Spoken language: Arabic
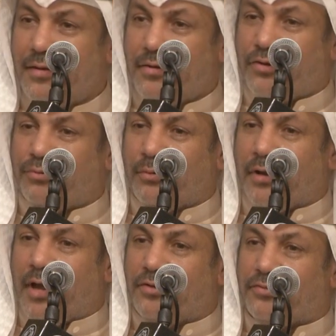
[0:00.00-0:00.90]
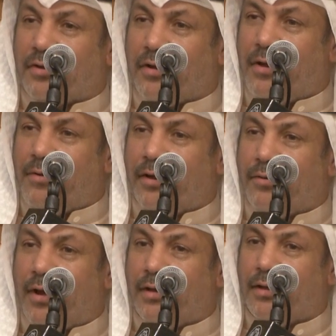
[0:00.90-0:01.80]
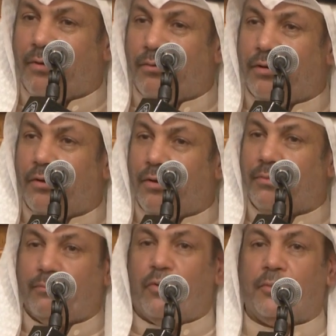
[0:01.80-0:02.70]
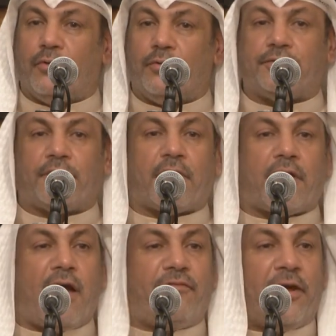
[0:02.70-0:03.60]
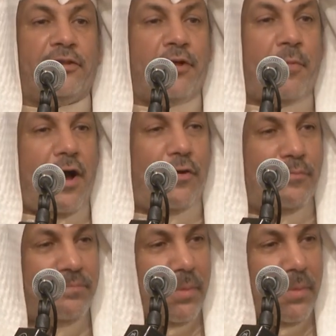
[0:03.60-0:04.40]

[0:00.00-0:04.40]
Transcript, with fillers: رسول الله صلى الله عليه وآله يقول المؤمنون تتكافأ دماهم